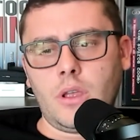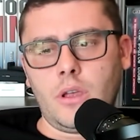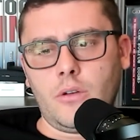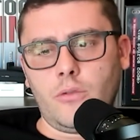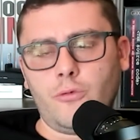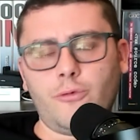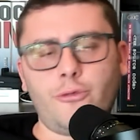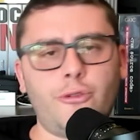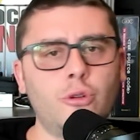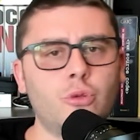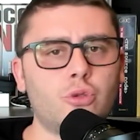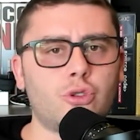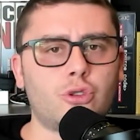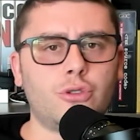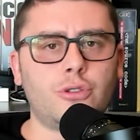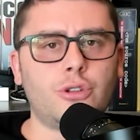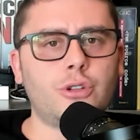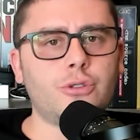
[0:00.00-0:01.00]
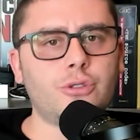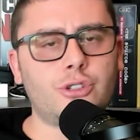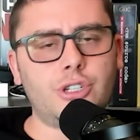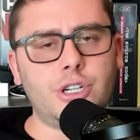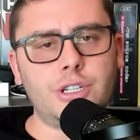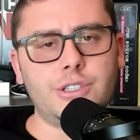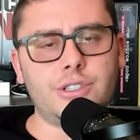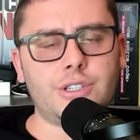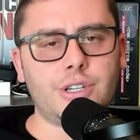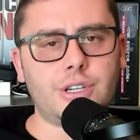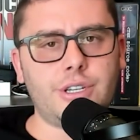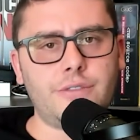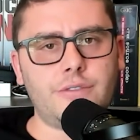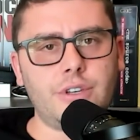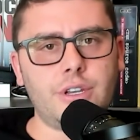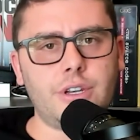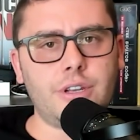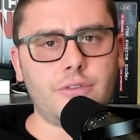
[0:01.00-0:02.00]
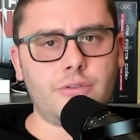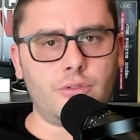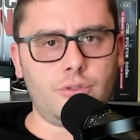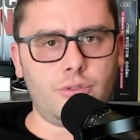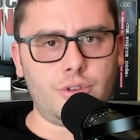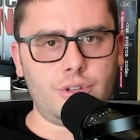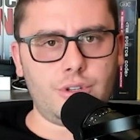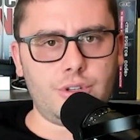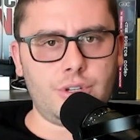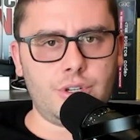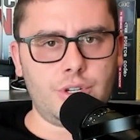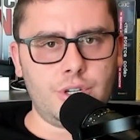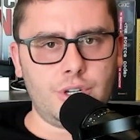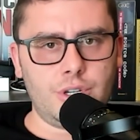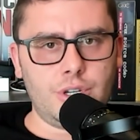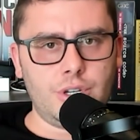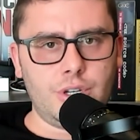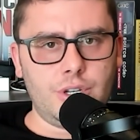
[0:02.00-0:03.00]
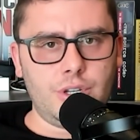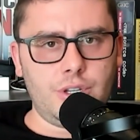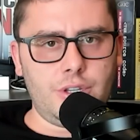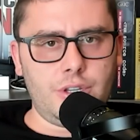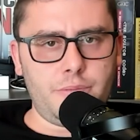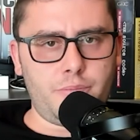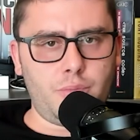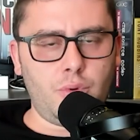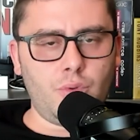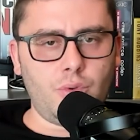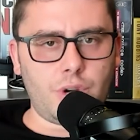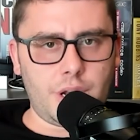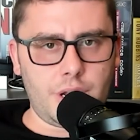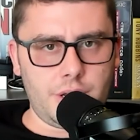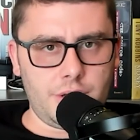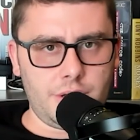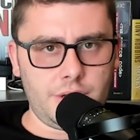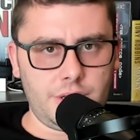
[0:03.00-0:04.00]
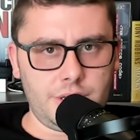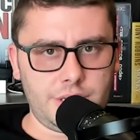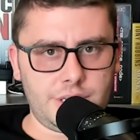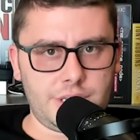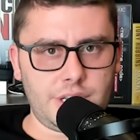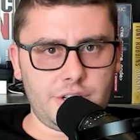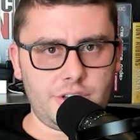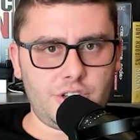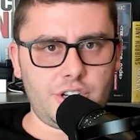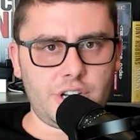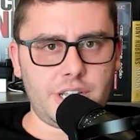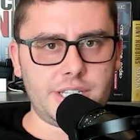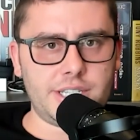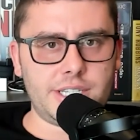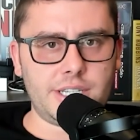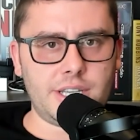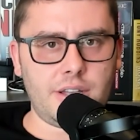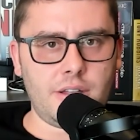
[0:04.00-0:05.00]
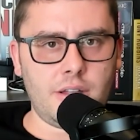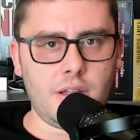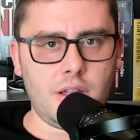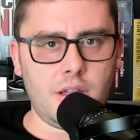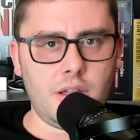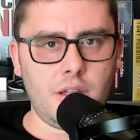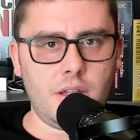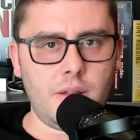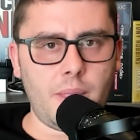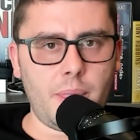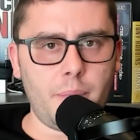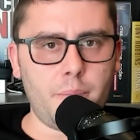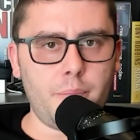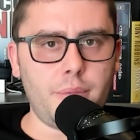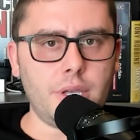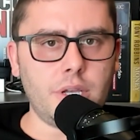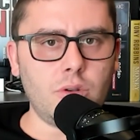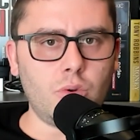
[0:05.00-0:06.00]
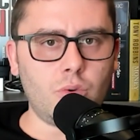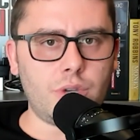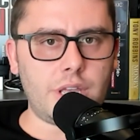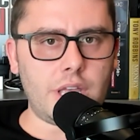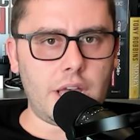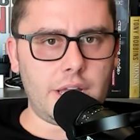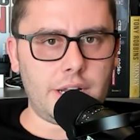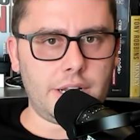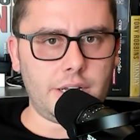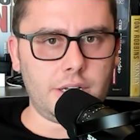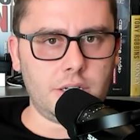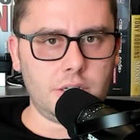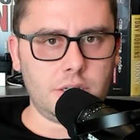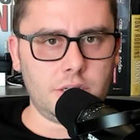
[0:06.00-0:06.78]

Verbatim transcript: Un flusso di coscienza che viene a voi di pura saggezza bigluchiana.